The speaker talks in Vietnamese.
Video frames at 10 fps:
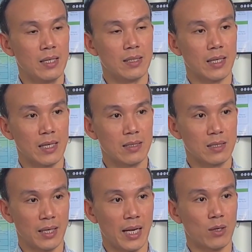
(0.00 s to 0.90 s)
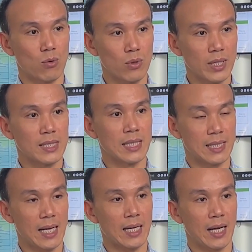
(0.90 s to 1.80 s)
Thì cái lần này cũng có thể xảy
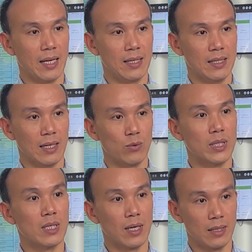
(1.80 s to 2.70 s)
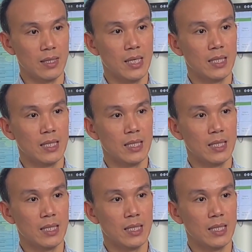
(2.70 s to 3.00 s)
ra cái cái nguy cơ đấy.